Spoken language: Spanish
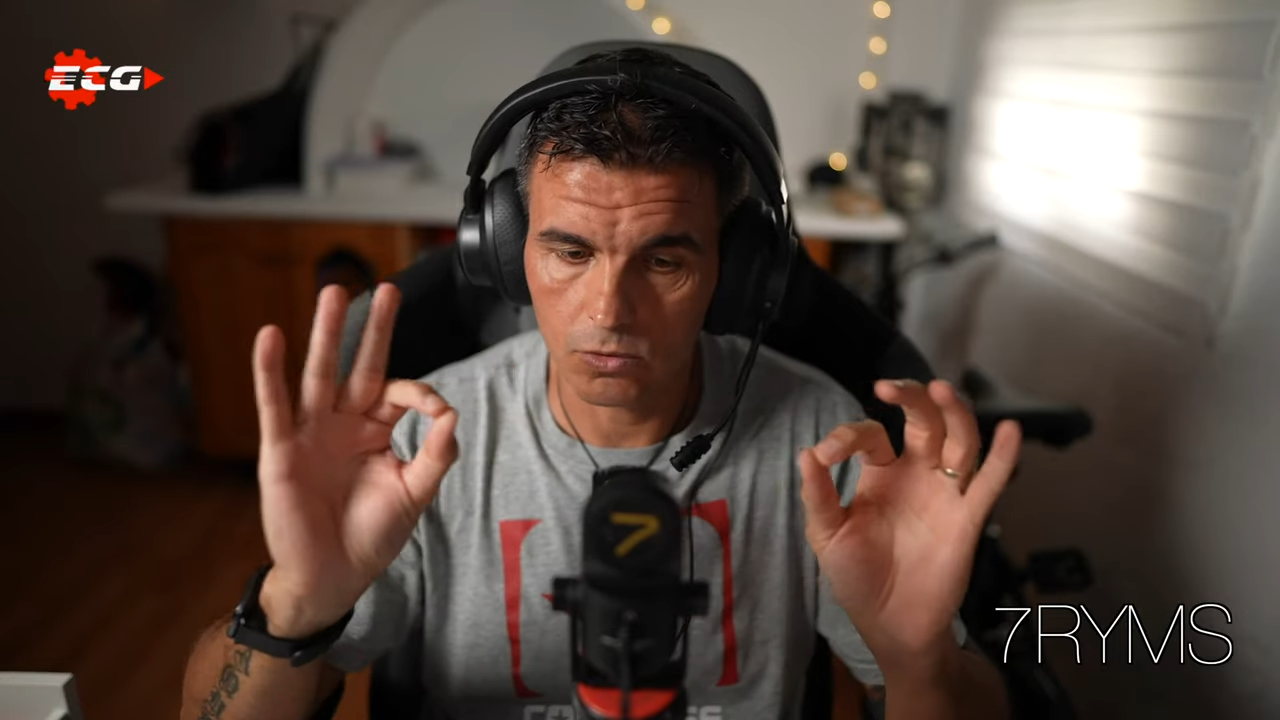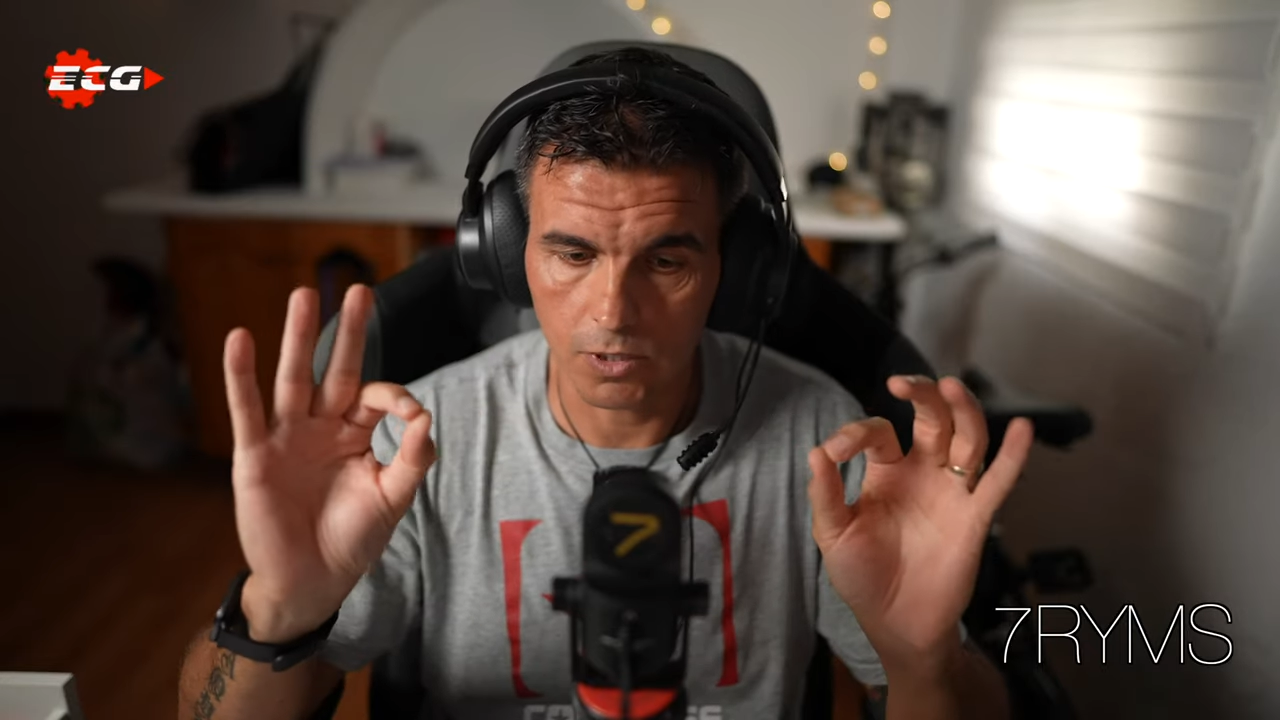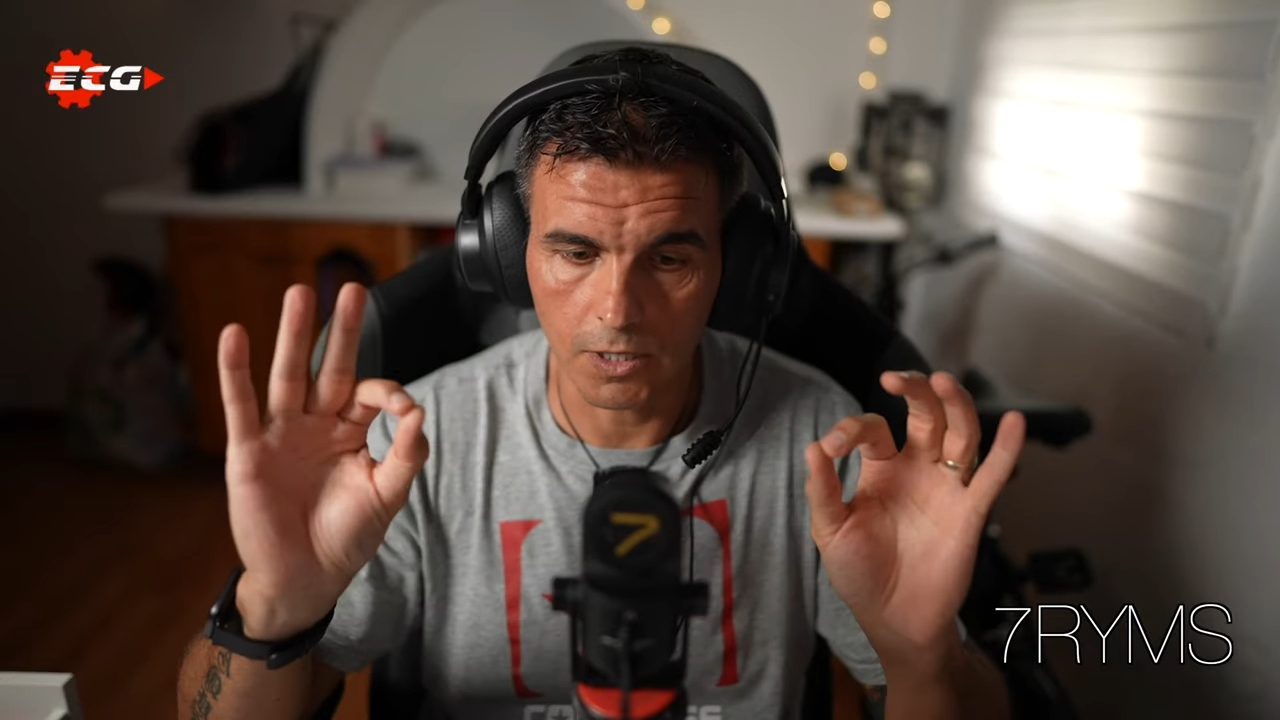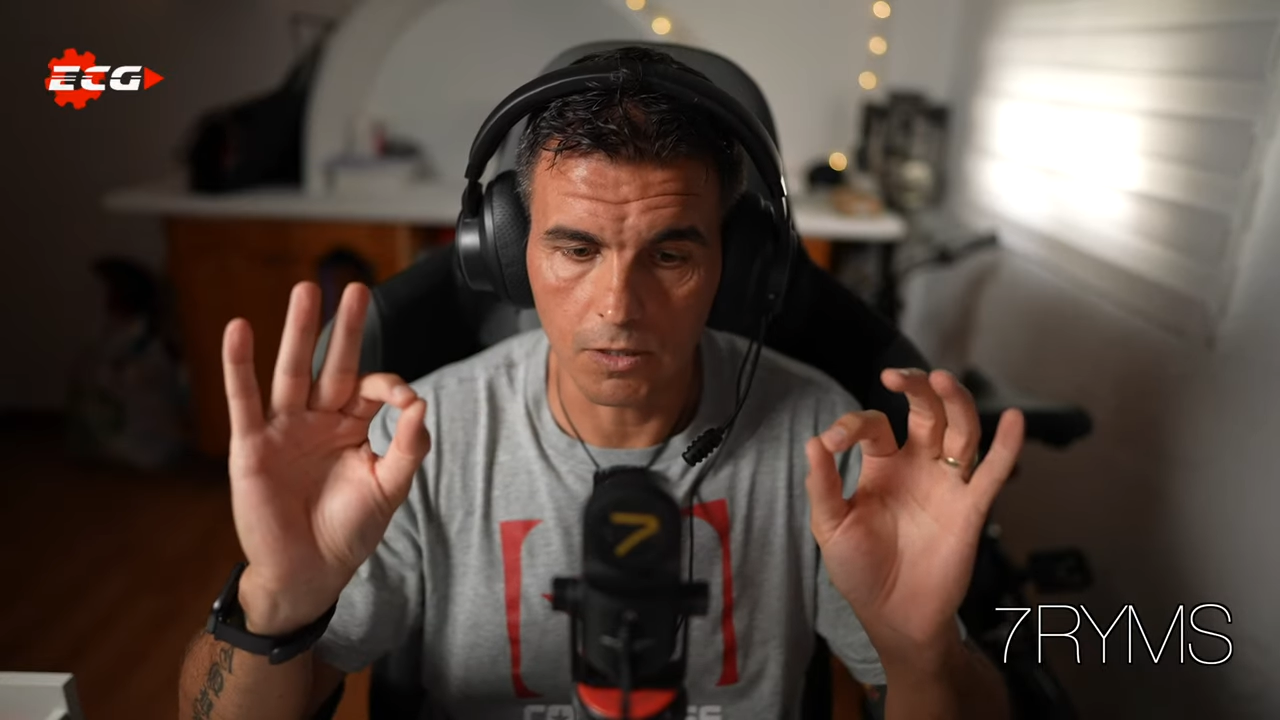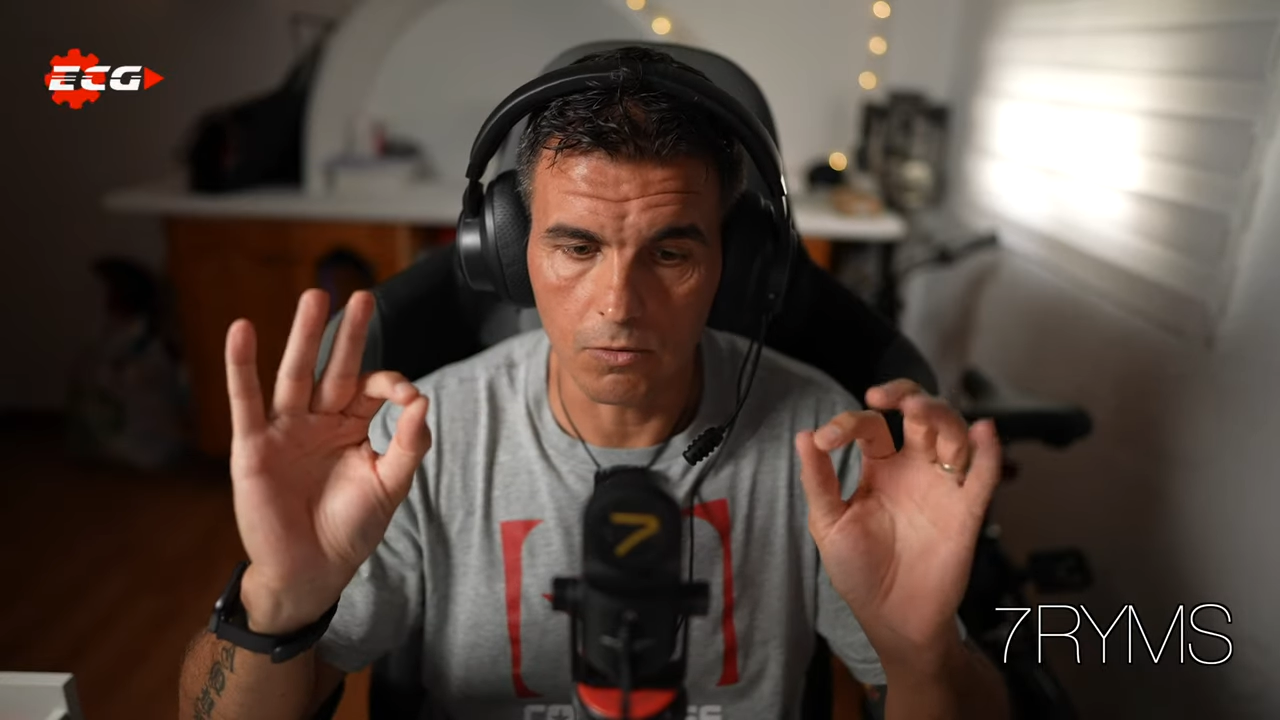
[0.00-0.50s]

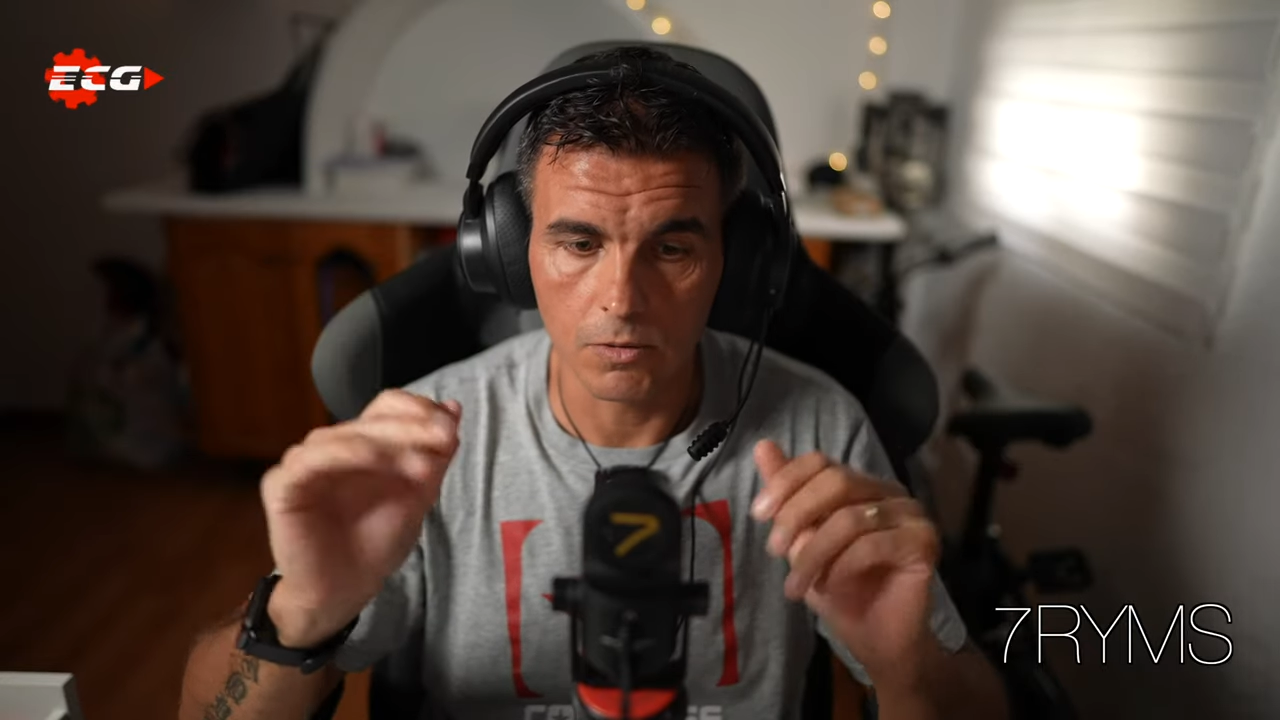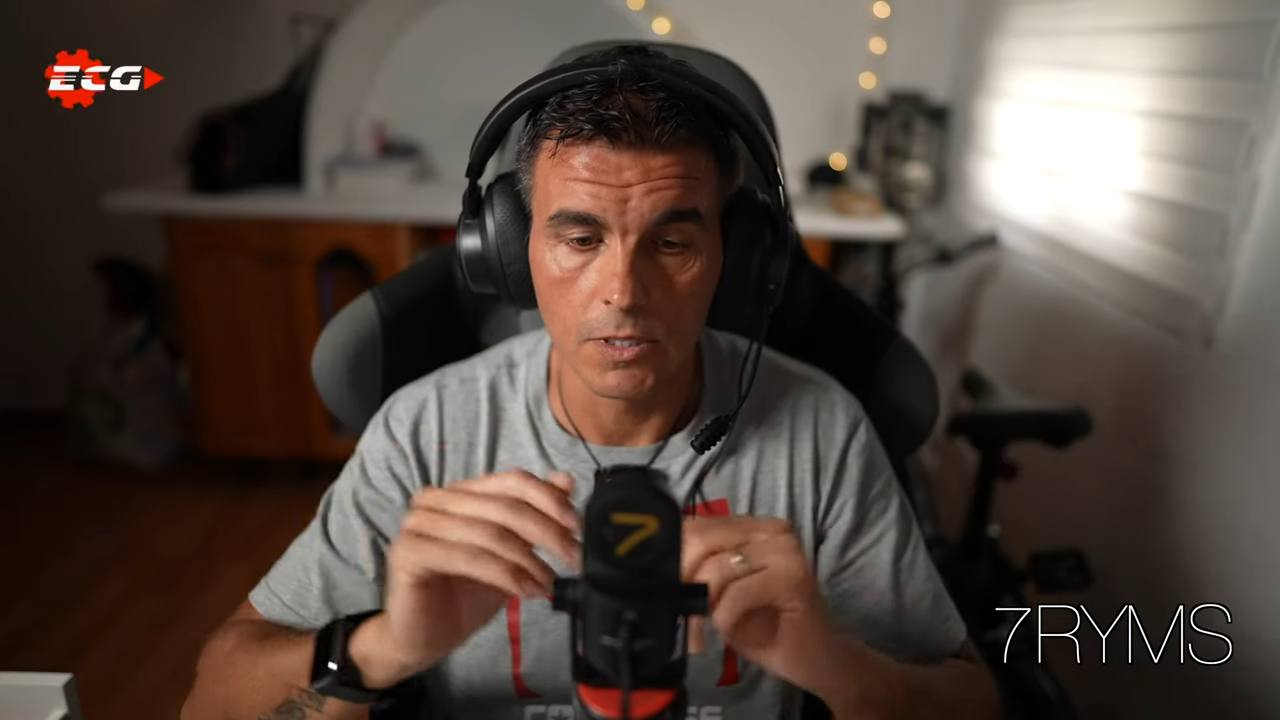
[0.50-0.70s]
seguido.